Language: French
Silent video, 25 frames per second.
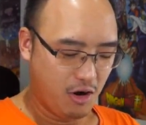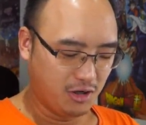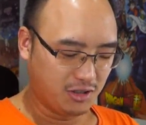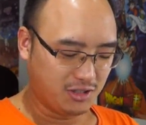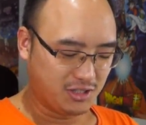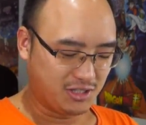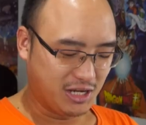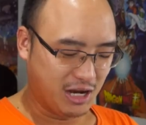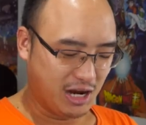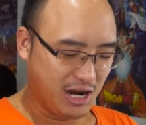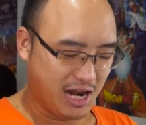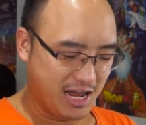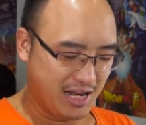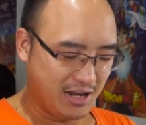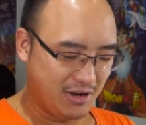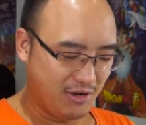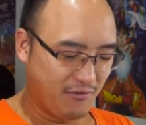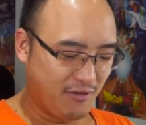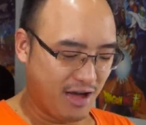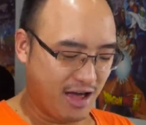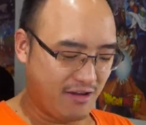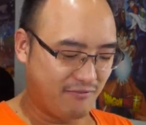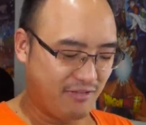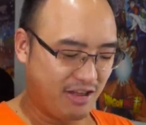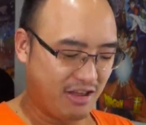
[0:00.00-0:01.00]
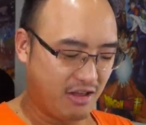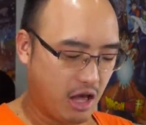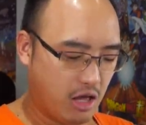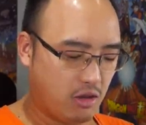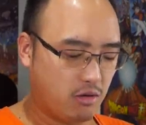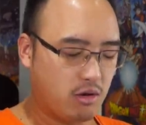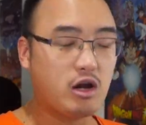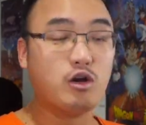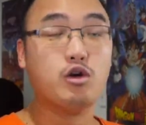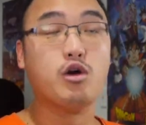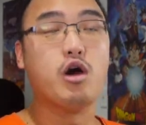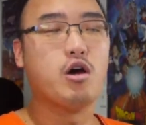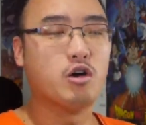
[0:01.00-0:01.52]
Ursula Nuvavi, euh,
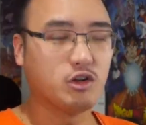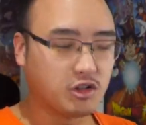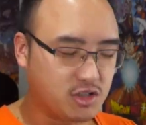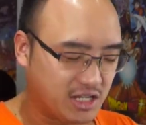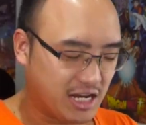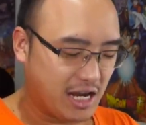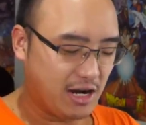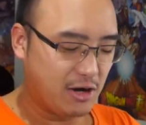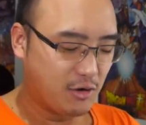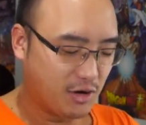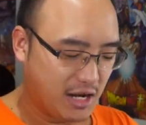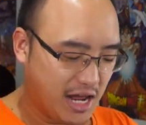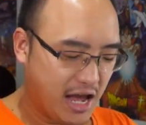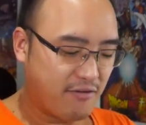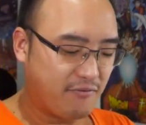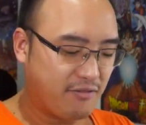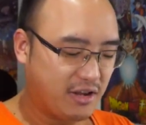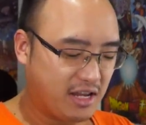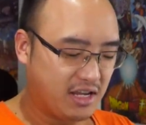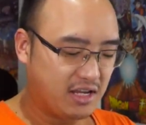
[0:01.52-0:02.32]
euh, Ursula